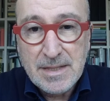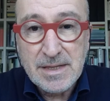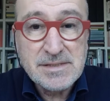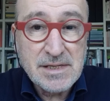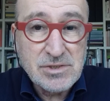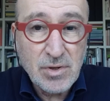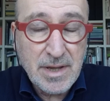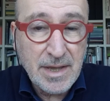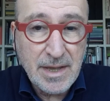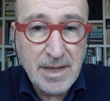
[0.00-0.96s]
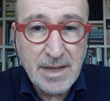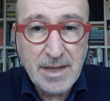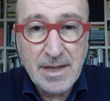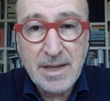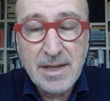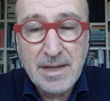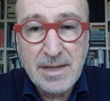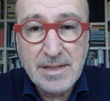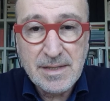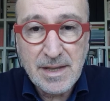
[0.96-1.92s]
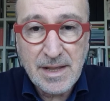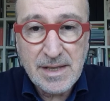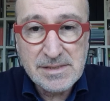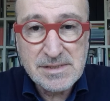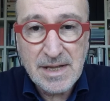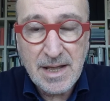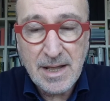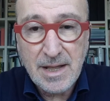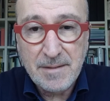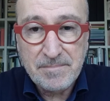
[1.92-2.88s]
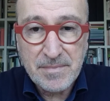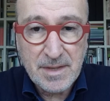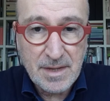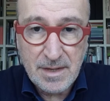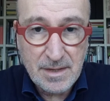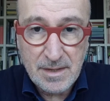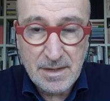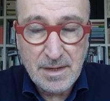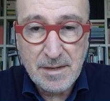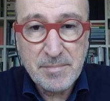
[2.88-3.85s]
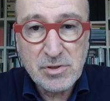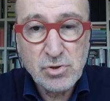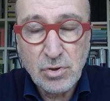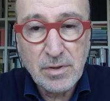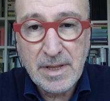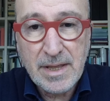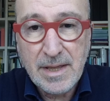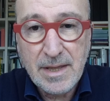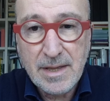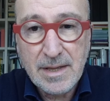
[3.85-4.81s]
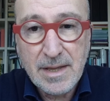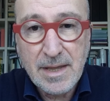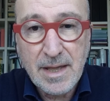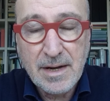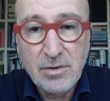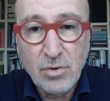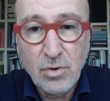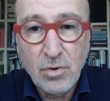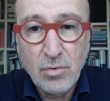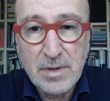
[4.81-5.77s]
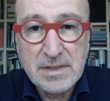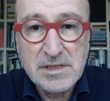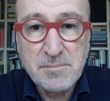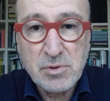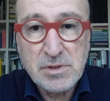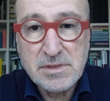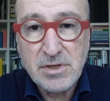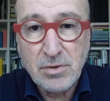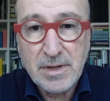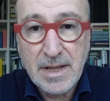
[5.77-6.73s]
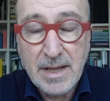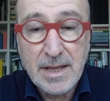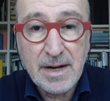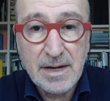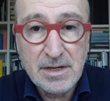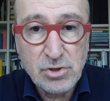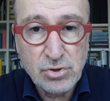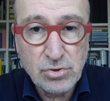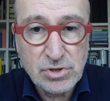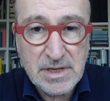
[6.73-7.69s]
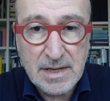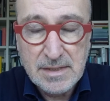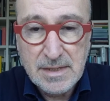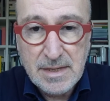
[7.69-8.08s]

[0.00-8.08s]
nel senso che eh, interessa eh, le persone eh, che hanno una disposizione religiosa,